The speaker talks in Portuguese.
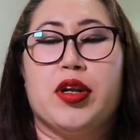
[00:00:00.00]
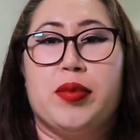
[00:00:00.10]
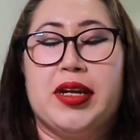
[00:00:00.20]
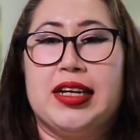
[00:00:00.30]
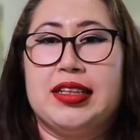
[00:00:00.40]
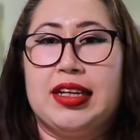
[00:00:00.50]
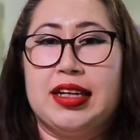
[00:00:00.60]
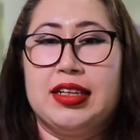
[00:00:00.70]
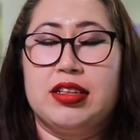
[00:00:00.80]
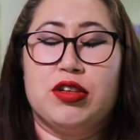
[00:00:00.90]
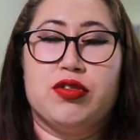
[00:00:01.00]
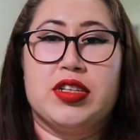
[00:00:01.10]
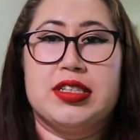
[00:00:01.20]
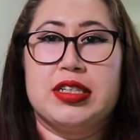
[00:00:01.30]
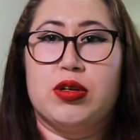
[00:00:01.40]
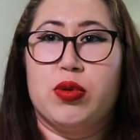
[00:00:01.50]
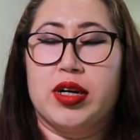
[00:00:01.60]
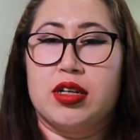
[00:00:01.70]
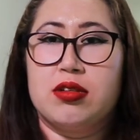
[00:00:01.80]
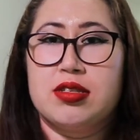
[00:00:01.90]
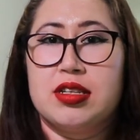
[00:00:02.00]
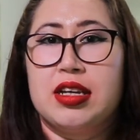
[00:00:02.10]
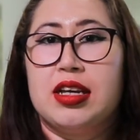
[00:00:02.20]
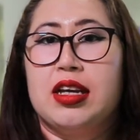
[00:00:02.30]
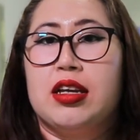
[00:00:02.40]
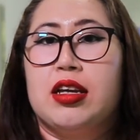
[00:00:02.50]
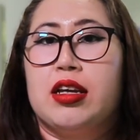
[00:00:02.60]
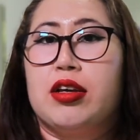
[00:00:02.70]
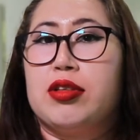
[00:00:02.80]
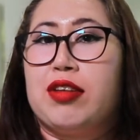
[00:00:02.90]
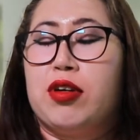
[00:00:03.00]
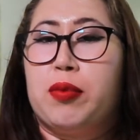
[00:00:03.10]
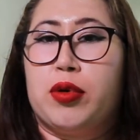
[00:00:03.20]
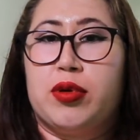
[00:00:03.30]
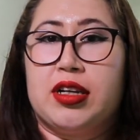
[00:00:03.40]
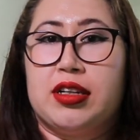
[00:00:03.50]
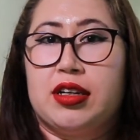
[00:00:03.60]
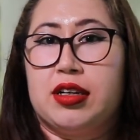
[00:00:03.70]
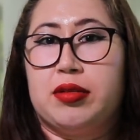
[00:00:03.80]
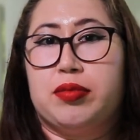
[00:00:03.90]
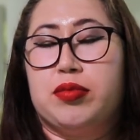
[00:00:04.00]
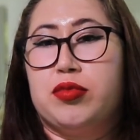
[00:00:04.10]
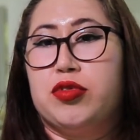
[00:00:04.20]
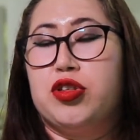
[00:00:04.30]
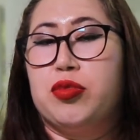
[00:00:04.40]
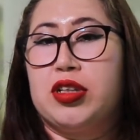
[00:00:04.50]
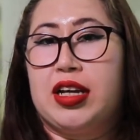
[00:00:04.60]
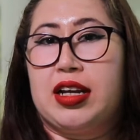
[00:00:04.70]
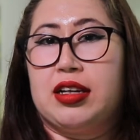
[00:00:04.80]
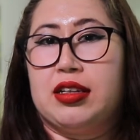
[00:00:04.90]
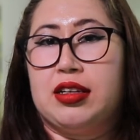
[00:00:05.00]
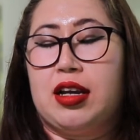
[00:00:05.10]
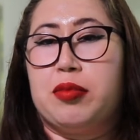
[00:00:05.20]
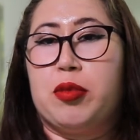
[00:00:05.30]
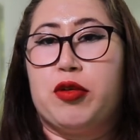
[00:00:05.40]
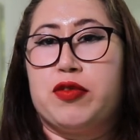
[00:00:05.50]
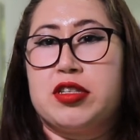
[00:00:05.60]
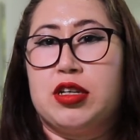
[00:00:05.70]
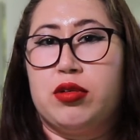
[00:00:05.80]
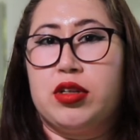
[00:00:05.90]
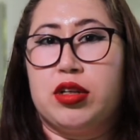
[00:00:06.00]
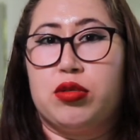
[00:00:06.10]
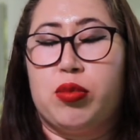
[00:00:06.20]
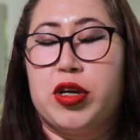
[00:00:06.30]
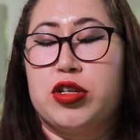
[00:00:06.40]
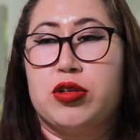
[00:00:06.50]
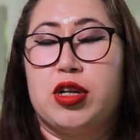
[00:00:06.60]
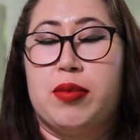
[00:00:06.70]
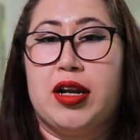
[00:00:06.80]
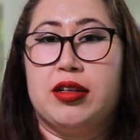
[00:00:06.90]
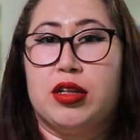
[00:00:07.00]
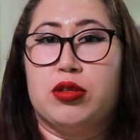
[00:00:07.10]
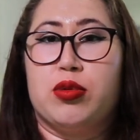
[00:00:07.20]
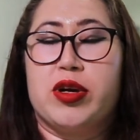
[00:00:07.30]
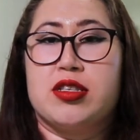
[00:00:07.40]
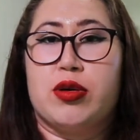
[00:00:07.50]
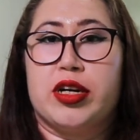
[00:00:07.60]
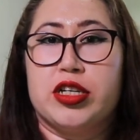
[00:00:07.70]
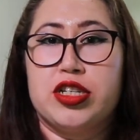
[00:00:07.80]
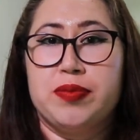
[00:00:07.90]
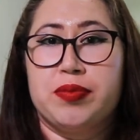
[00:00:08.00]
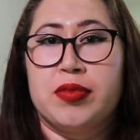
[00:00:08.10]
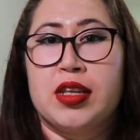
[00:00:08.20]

Meu nome é Natália, eu tenho 25 anos. Eu estava à procura da, de mudar a minha profissão, que atualmente eu trabalho dentro de um restaurante.